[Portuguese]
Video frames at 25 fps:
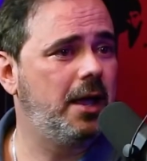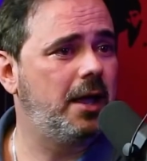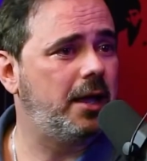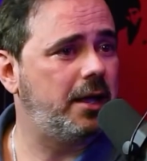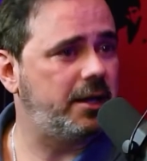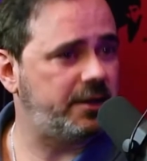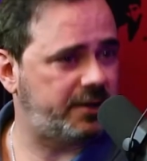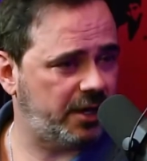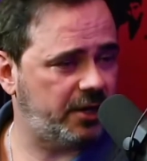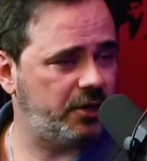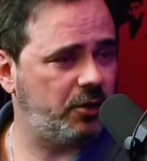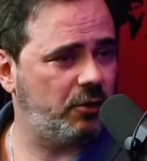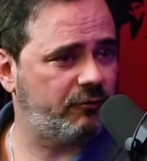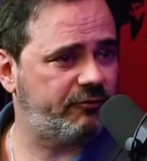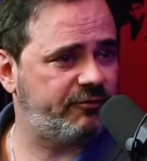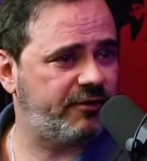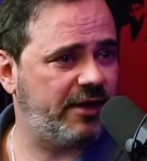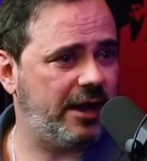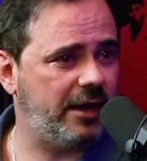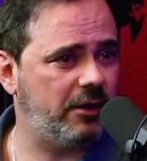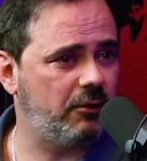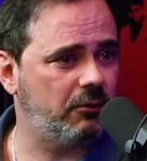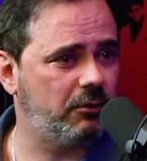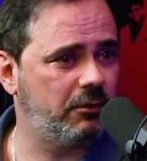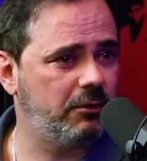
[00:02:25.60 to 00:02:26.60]
meu irmão. Entendeu,
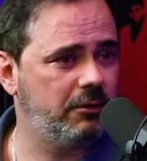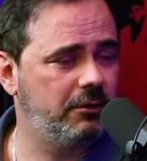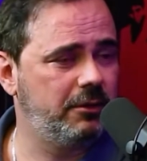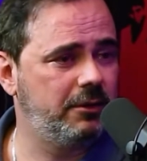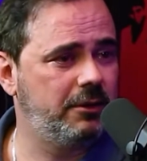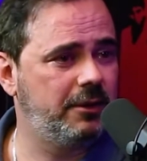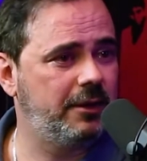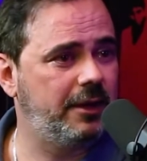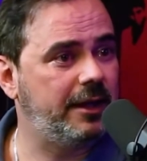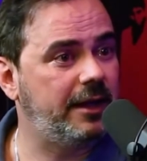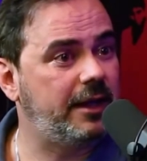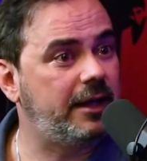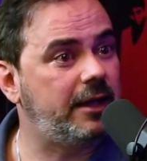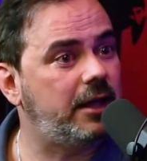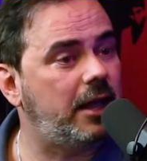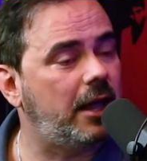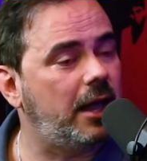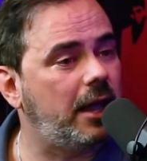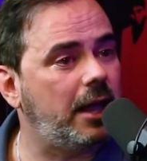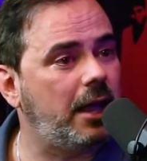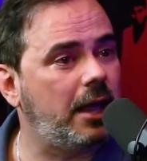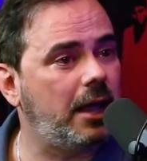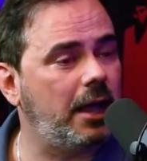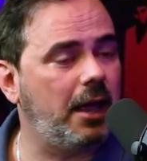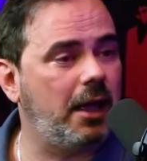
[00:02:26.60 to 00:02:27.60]
velho? E,
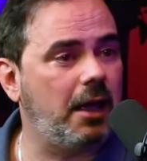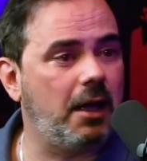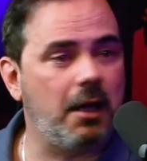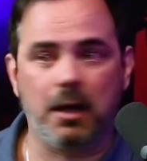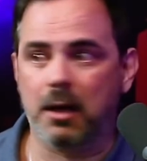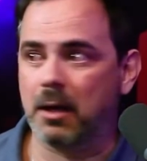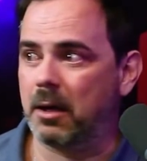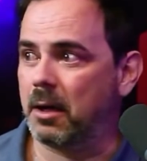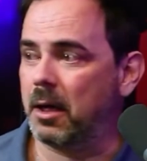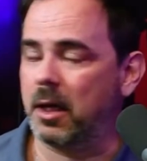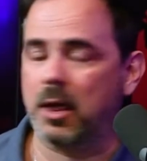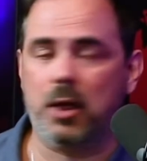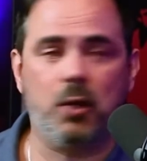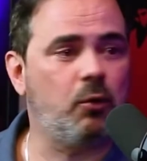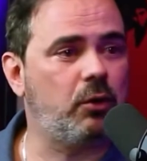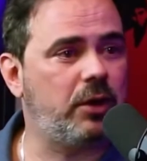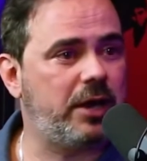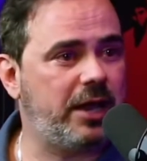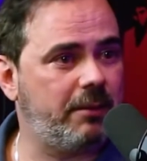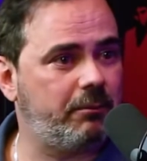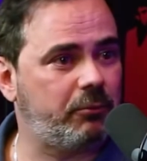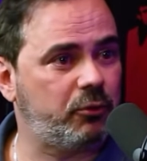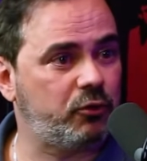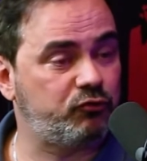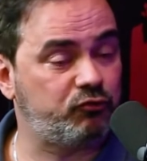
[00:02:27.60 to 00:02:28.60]
é. Eu
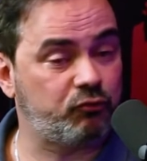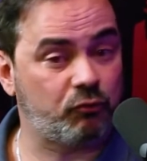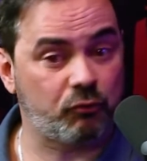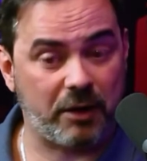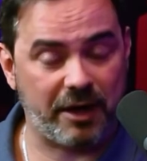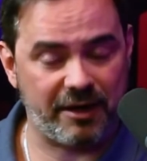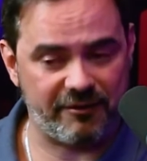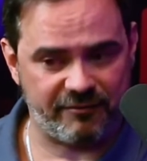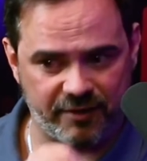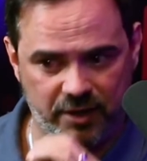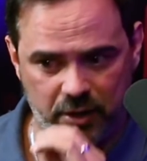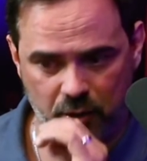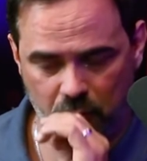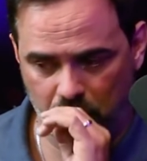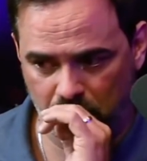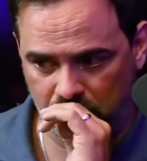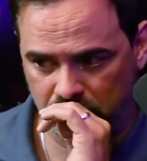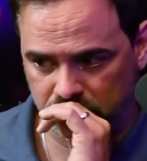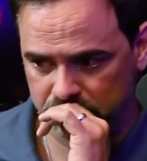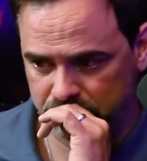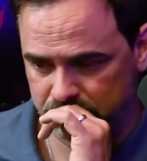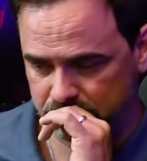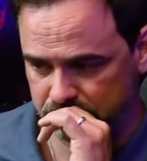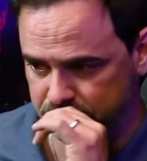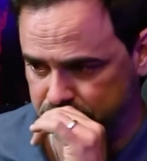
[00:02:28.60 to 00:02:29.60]
lembro de um Réveillon.